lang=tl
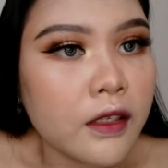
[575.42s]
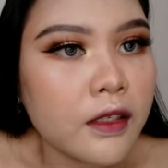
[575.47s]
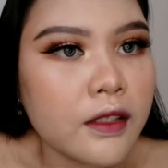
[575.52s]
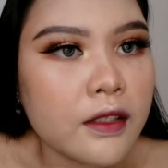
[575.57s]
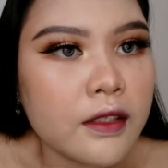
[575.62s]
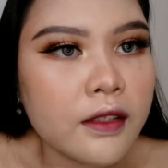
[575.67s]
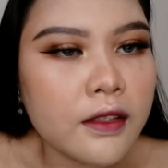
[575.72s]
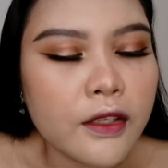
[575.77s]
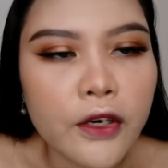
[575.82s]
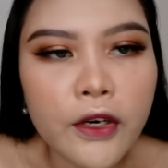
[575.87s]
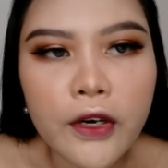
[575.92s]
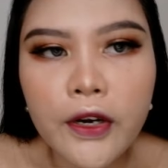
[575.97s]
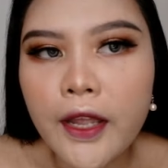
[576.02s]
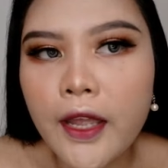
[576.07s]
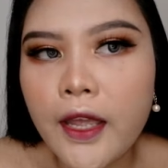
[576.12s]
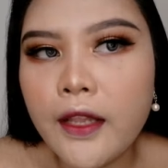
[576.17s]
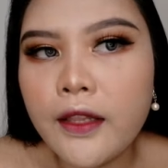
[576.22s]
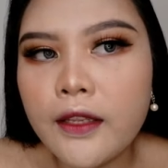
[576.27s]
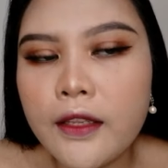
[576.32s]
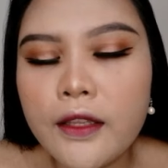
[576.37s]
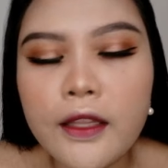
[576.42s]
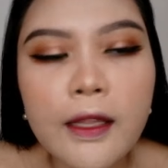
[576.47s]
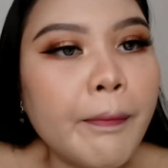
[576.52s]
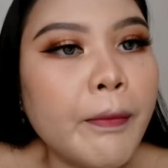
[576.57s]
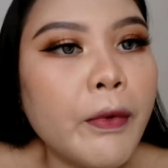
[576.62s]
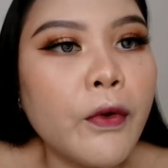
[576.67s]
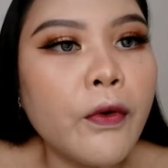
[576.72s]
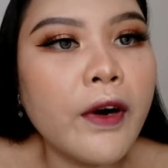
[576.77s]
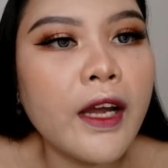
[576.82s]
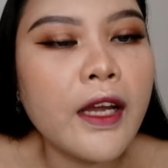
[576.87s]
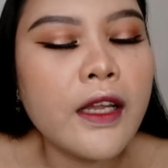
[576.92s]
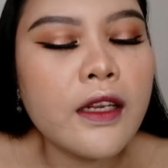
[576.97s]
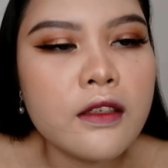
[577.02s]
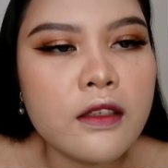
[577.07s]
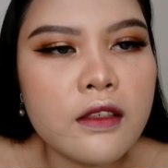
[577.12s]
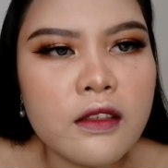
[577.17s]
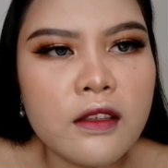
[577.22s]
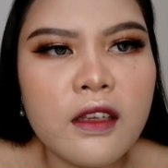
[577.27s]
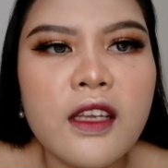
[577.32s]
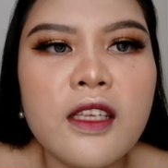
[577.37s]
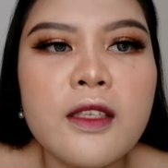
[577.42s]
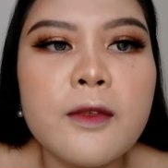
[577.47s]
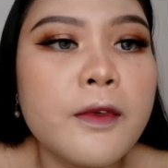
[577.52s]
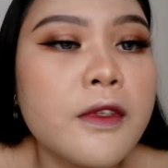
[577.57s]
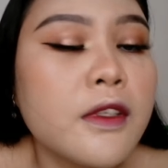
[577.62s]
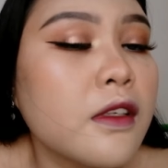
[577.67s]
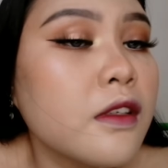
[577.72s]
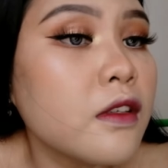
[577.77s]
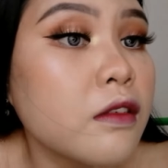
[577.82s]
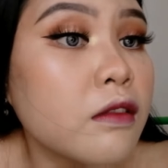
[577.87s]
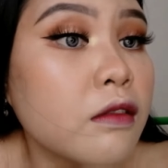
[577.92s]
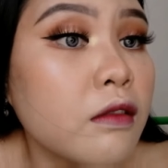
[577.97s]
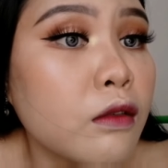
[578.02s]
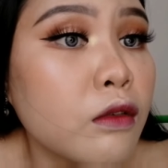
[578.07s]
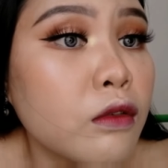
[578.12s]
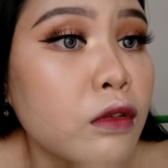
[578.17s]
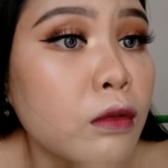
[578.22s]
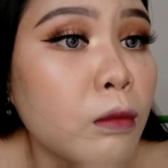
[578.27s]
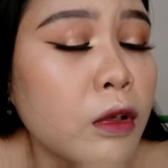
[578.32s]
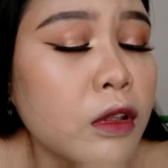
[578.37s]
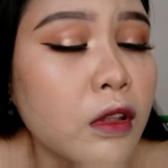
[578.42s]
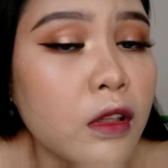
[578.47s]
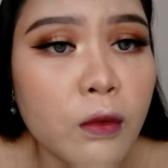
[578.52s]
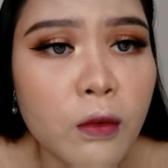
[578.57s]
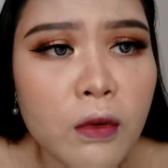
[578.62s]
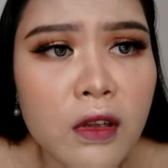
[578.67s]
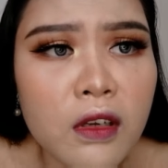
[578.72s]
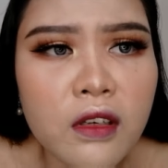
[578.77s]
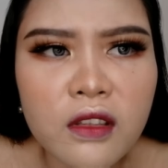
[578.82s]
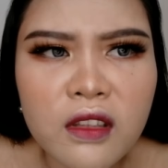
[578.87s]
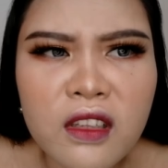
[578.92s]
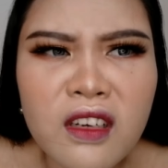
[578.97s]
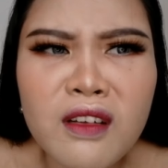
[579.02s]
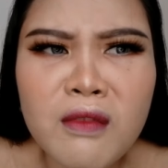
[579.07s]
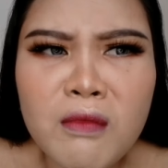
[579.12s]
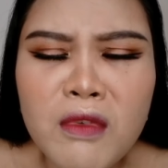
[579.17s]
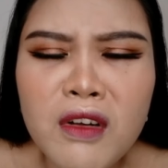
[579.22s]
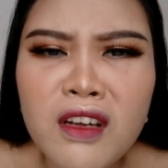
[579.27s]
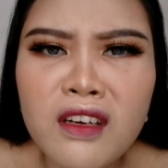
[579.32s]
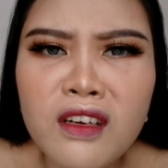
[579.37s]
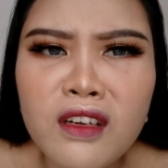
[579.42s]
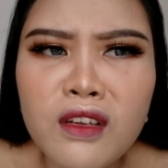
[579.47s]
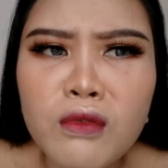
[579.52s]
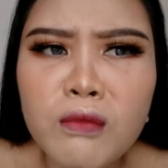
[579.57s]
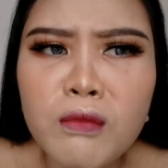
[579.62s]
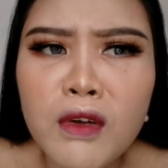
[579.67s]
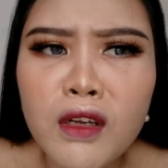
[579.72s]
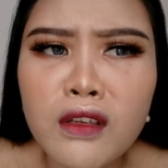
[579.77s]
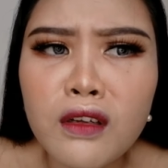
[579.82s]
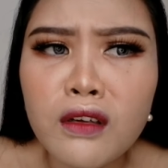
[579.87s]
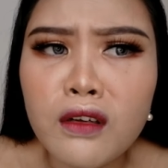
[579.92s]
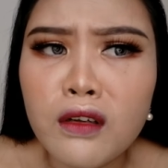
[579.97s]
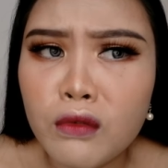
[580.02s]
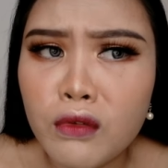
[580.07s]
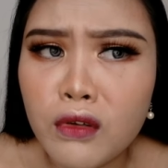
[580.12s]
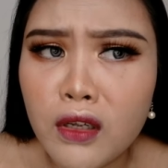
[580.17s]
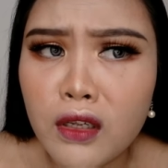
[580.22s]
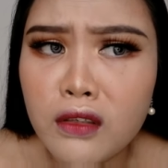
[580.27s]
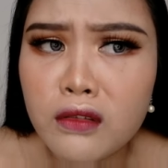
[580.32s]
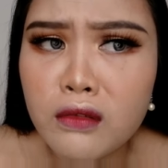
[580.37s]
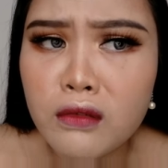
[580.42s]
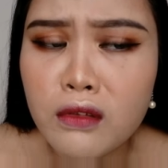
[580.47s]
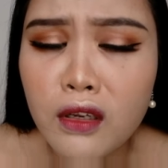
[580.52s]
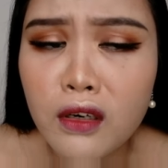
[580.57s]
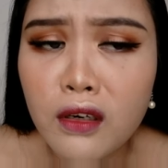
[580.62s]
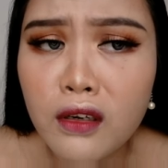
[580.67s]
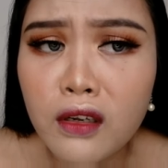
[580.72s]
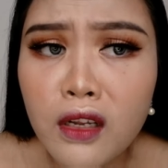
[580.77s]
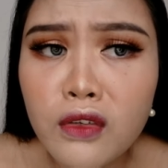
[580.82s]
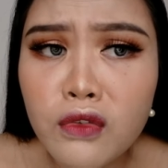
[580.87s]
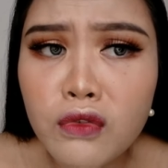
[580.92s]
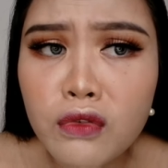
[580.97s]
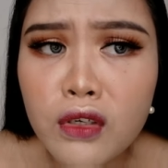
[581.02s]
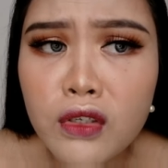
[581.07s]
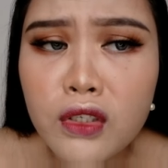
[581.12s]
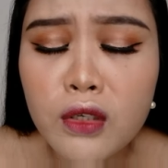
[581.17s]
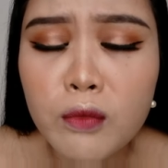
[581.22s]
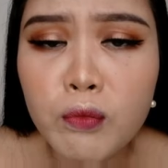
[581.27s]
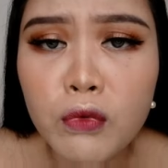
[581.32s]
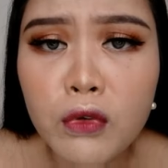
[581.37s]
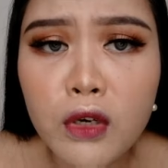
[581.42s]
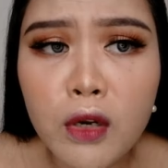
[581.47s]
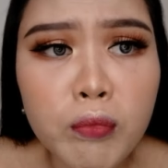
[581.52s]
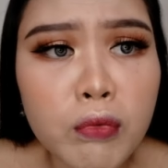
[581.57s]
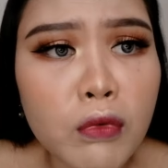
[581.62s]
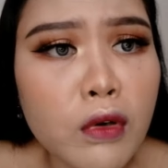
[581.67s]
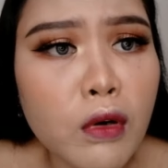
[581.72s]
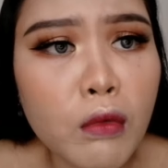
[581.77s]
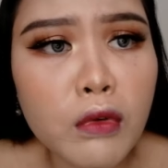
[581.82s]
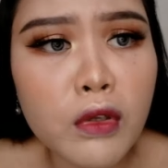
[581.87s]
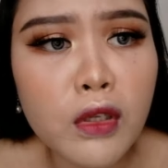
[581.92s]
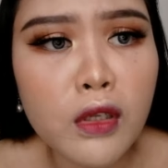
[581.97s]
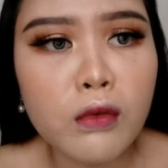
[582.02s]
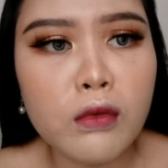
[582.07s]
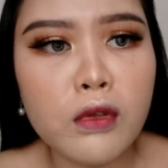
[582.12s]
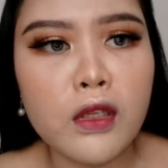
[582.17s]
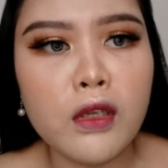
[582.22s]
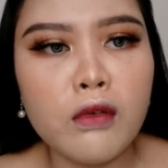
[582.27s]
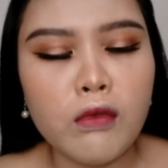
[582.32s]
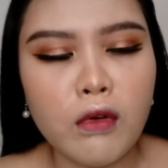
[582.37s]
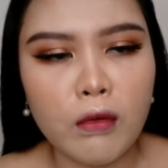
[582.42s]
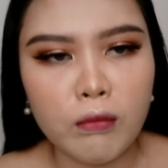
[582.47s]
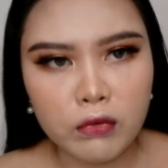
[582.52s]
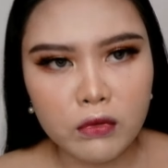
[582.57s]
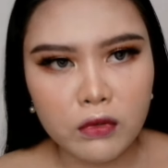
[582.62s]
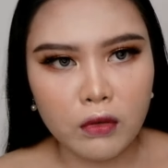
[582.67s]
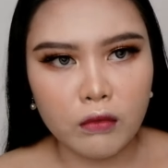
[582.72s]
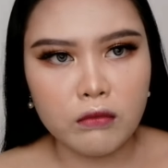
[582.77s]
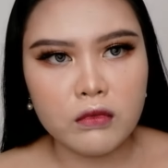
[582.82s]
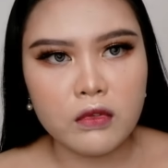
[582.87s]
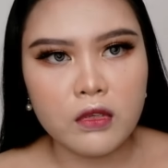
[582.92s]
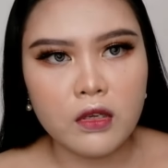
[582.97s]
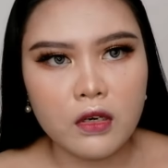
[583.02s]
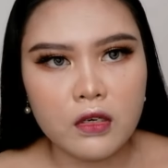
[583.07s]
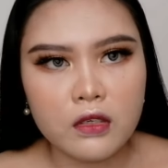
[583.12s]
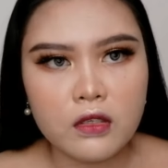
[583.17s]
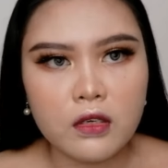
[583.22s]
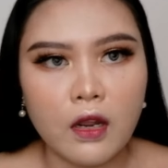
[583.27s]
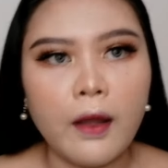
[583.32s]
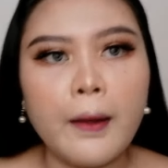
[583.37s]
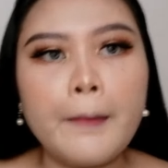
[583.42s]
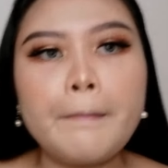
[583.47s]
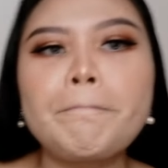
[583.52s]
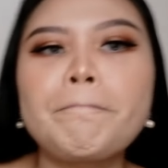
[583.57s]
Is there any difference? Guys, pasensya na ko sa mata ko. Hindi talaga maganda yung mata ko, guys. Dalgahan dyan na siya pula-pula o gilo-gilo. Umsa na siya.